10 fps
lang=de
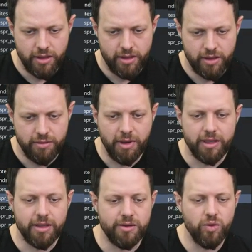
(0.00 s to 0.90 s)
Ich mache
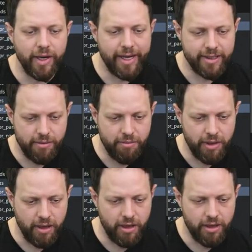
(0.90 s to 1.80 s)
das nur
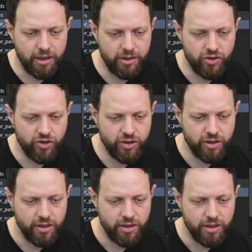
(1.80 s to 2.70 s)
exemplarisch,
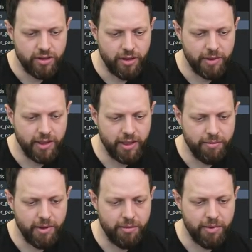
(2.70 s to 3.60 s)
ich habe hier ein
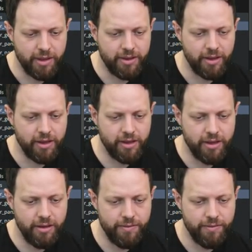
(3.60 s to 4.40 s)
paar Partikel.